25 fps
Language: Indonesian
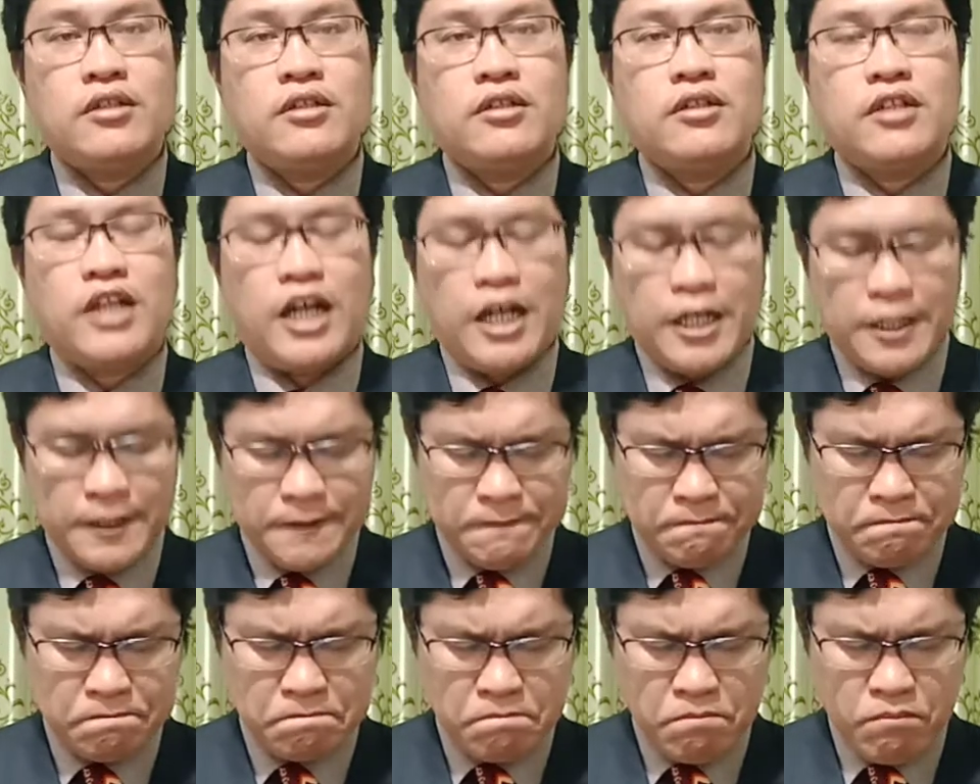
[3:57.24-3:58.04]
Nah,
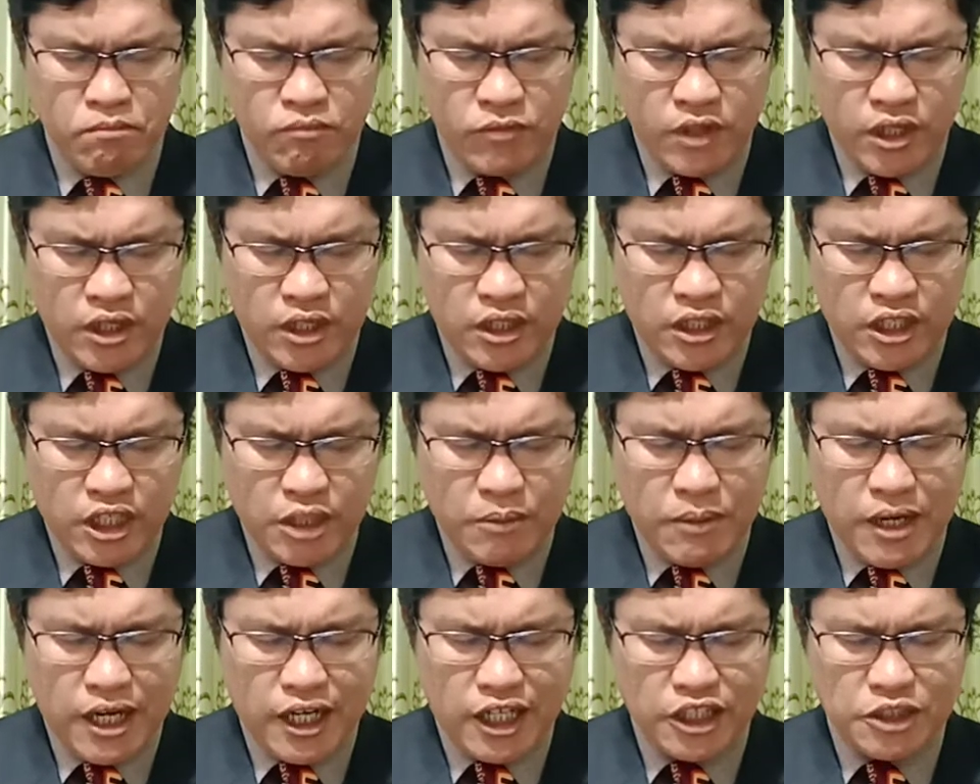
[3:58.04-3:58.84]

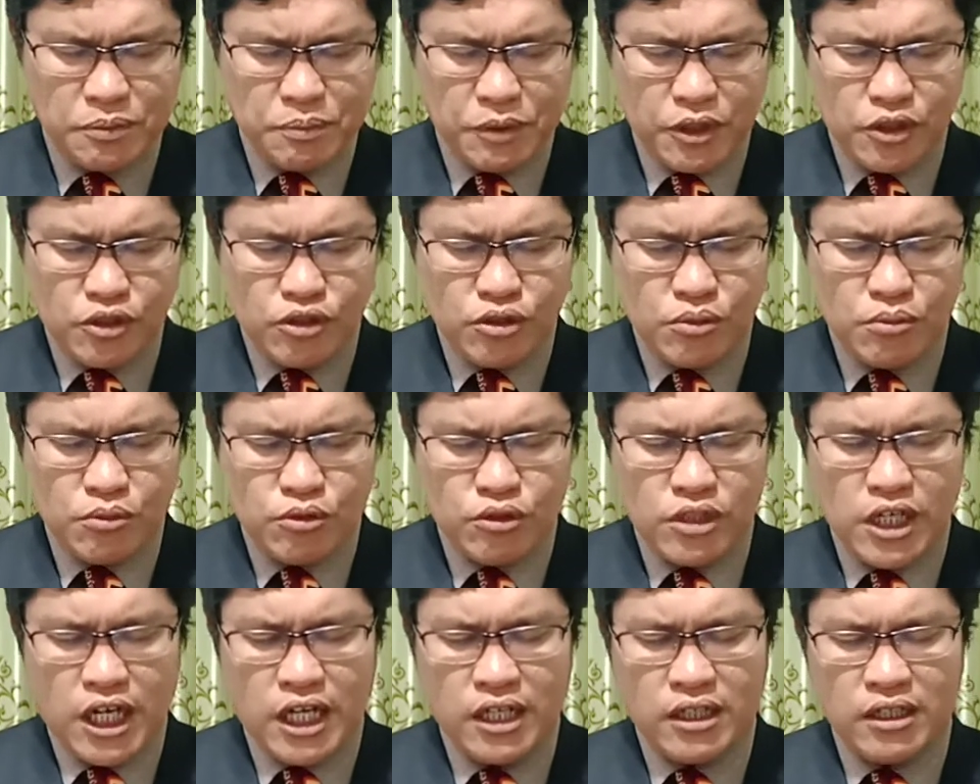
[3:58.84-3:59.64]
ibagas
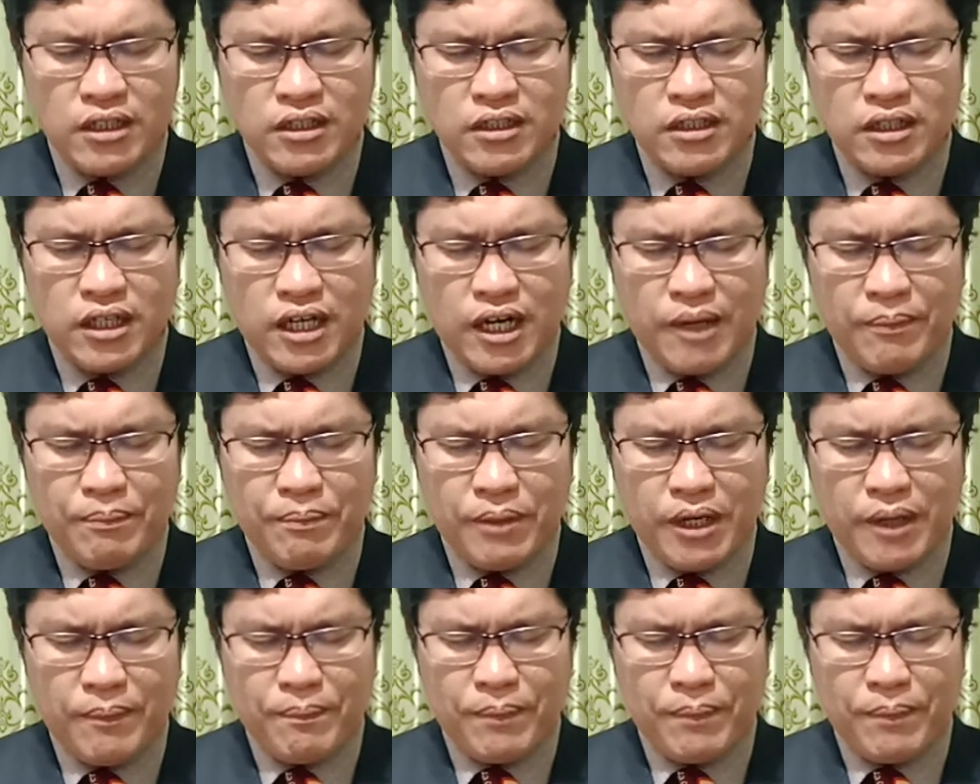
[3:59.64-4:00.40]
pergumulan apa